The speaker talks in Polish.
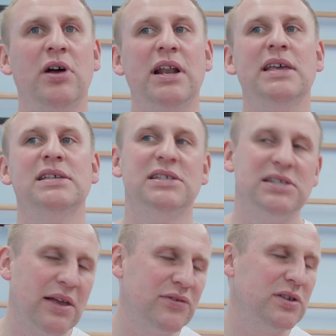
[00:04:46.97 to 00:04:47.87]
No ale
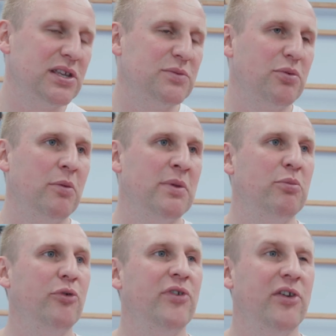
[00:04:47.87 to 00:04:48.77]
jest zawsze też
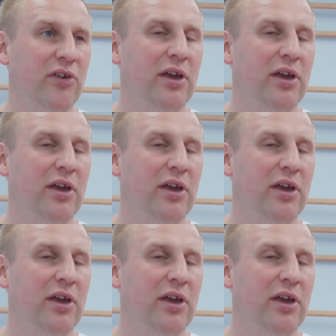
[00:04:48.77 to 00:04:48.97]
problem później,